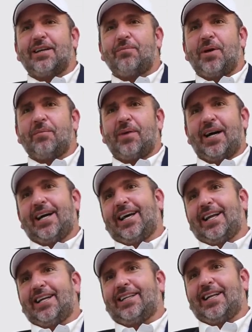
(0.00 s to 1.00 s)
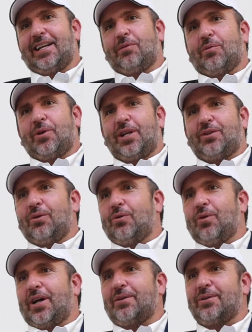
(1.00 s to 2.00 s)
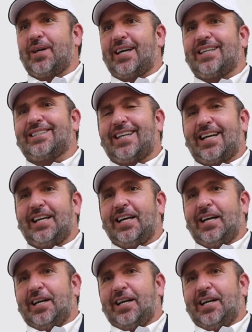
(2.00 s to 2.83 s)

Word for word: también van a querer tener bonito lugar donde van a estar